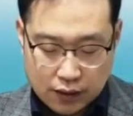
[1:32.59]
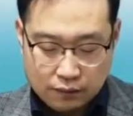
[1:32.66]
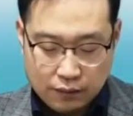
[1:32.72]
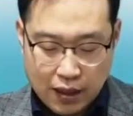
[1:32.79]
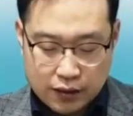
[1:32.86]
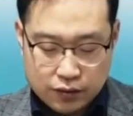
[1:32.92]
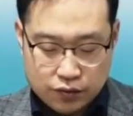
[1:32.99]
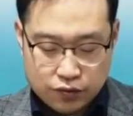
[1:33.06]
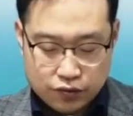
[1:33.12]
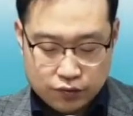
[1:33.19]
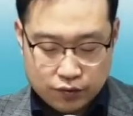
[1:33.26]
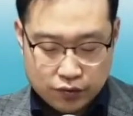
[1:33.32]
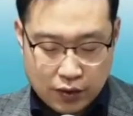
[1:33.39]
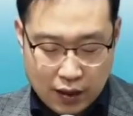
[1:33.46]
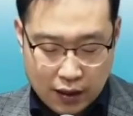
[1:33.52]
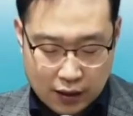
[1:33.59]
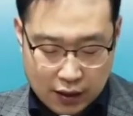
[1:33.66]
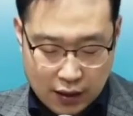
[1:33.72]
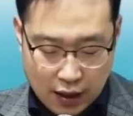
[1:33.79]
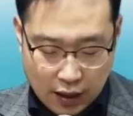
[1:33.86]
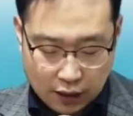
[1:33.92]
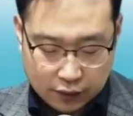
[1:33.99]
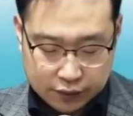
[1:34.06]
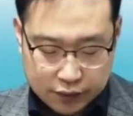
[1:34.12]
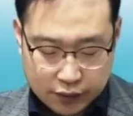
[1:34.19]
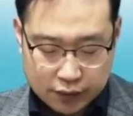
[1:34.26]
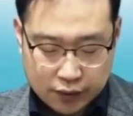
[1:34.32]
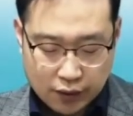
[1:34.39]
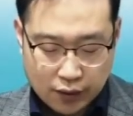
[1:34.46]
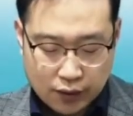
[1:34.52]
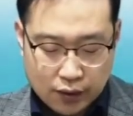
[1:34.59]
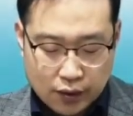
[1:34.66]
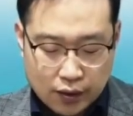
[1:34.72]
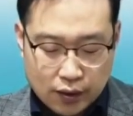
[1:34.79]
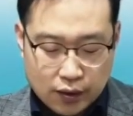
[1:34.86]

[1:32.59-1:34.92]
만수무강 하옵소서.